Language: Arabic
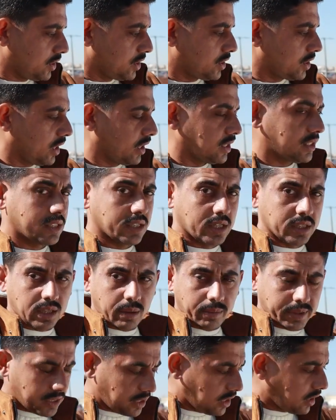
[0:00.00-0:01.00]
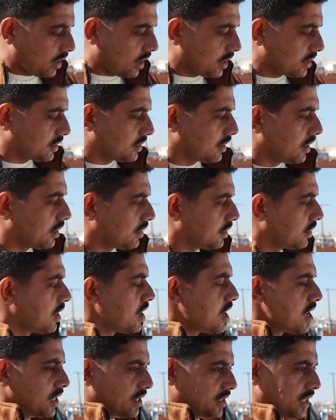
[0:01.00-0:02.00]
تجي شخص سيطه مثلا قصه
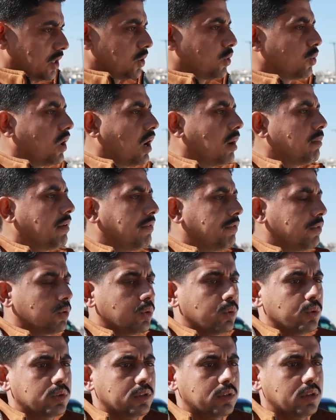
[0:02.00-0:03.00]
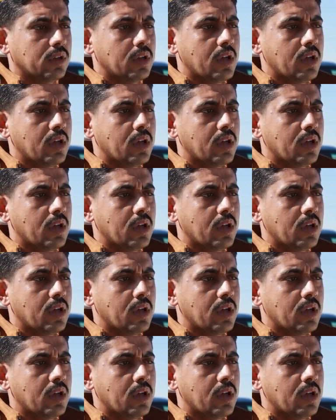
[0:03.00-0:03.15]
صندوقها مفروط